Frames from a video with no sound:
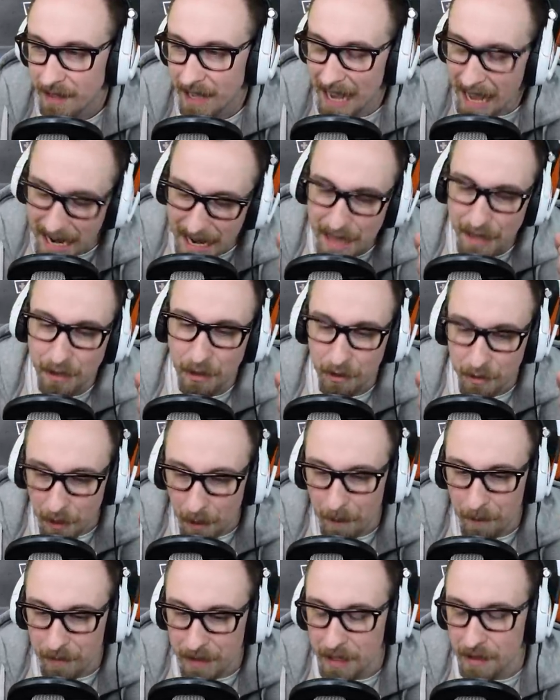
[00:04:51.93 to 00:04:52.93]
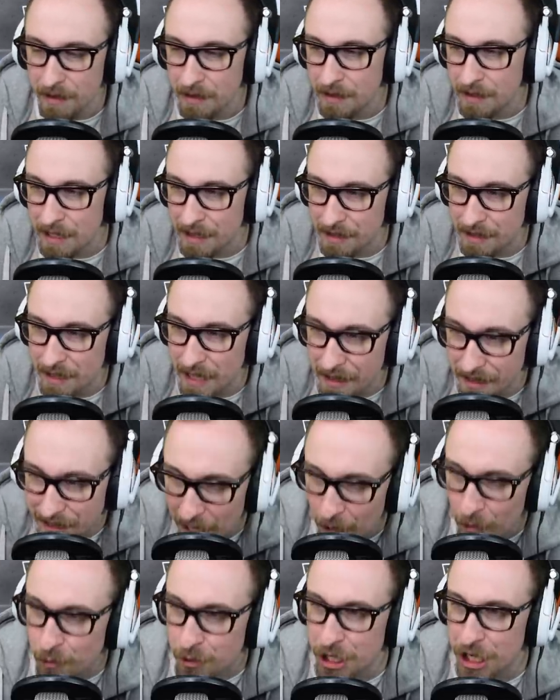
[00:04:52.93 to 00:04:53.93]
Ale to no, no,
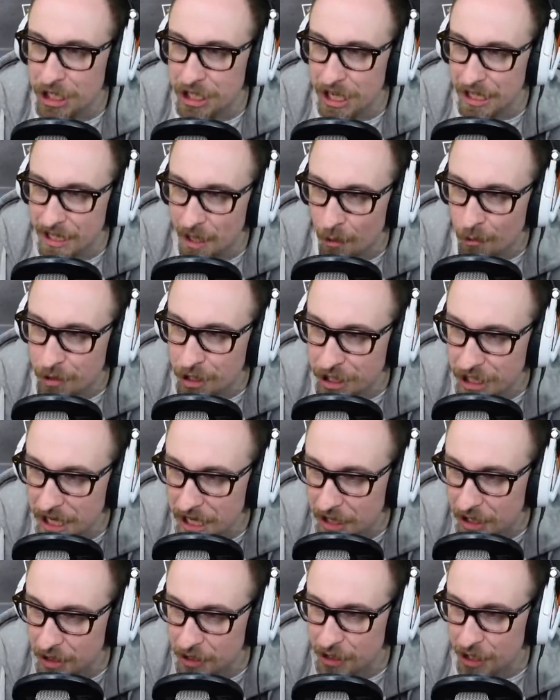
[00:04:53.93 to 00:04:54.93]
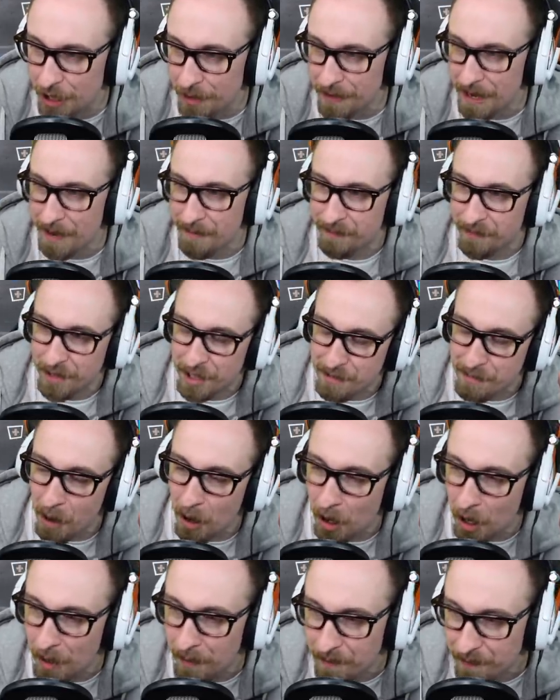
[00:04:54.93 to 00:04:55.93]
nauczę się, nauczę się i to zrobię.
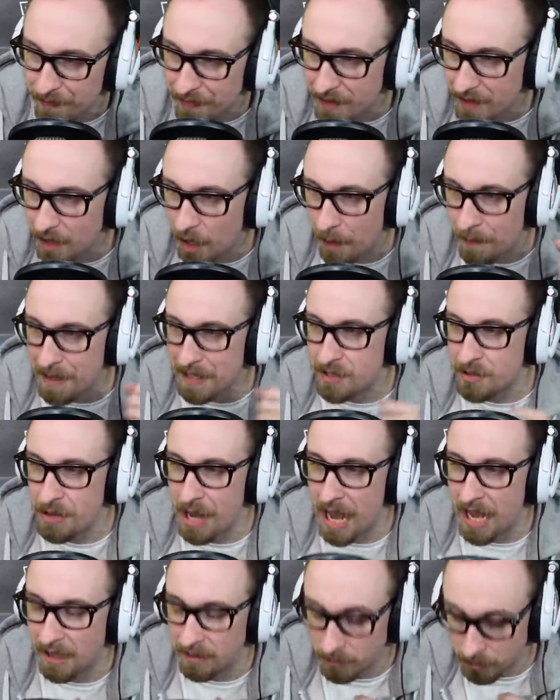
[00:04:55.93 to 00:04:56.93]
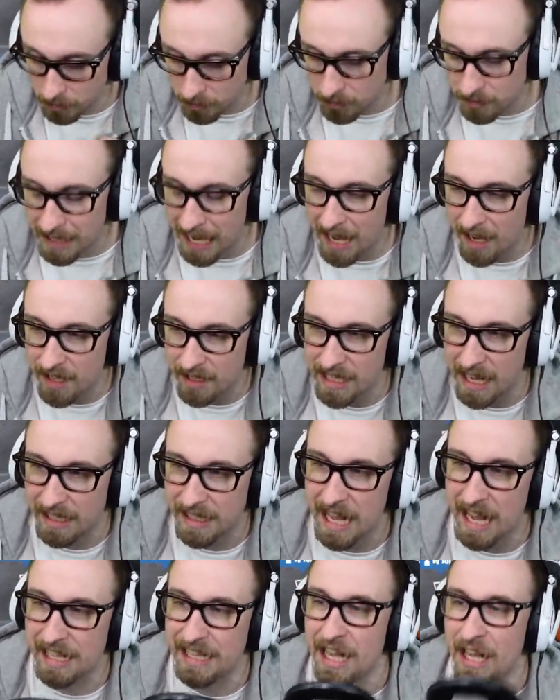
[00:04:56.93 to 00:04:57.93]
Spoko. Obiecuję. Tak? Tak, tak,
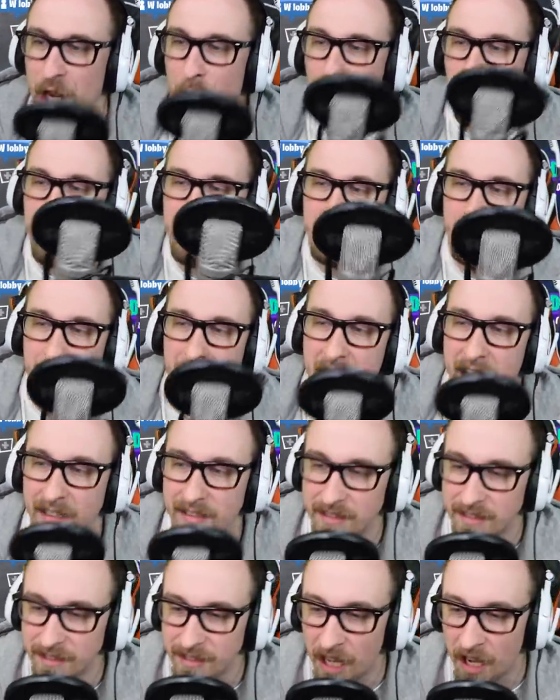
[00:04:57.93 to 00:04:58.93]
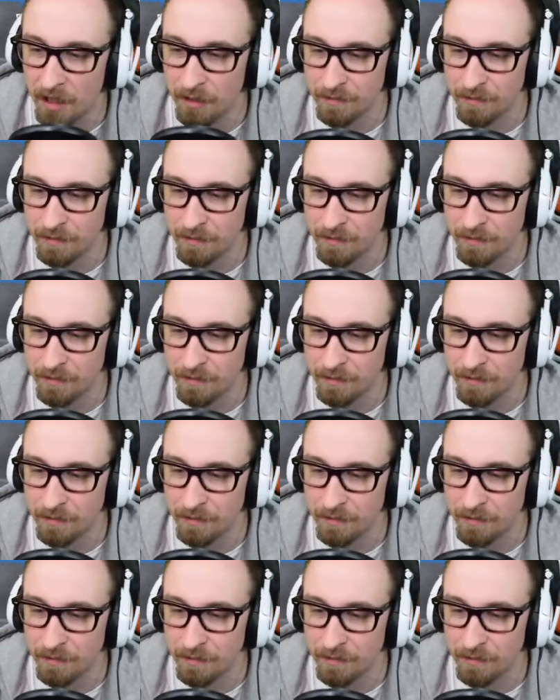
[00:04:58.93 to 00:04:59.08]
tak, tak, obiecuję. No.